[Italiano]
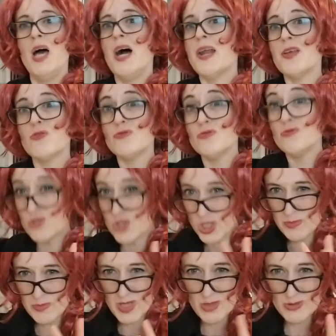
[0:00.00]

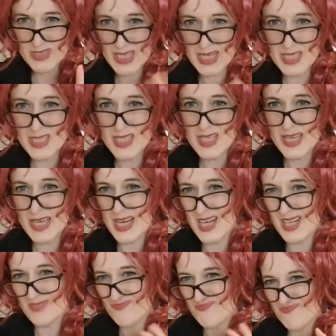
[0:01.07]
riconducibile, oserei dire,
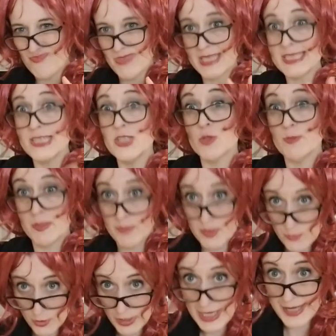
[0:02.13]
alla sindrome
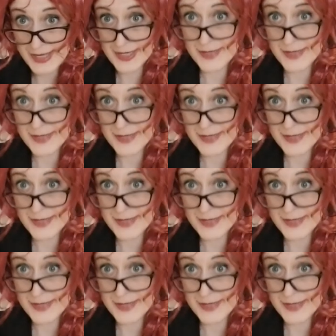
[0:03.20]
bipolare.